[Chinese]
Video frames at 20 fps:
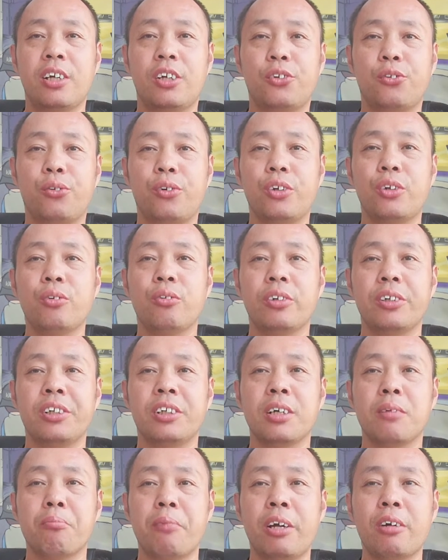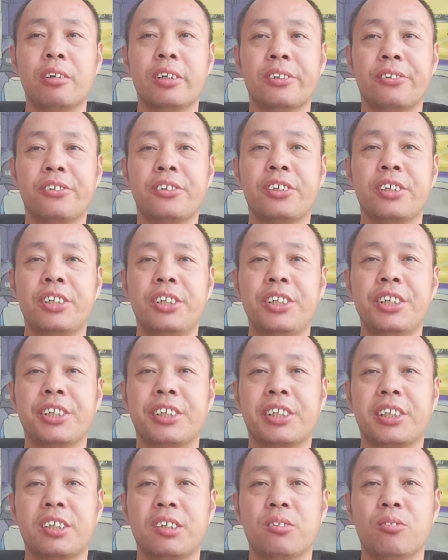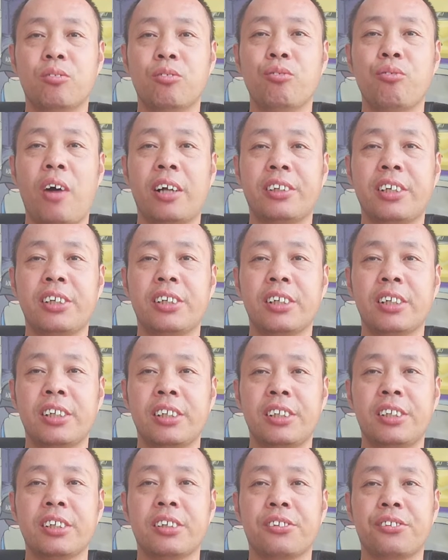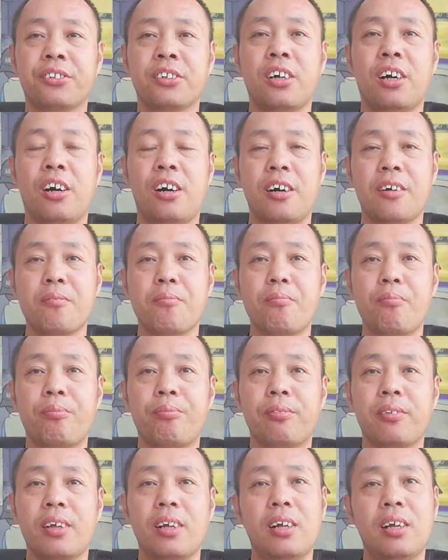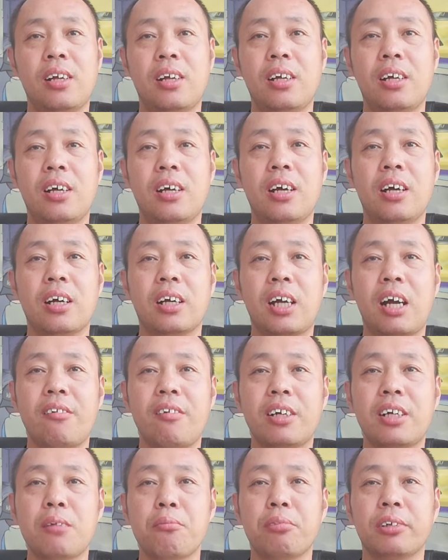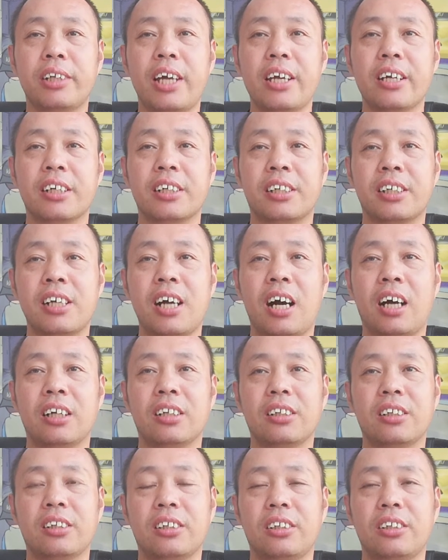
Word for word: 群众已经没有了自己的意识，无法进行理性思考。看完这部电影时啊，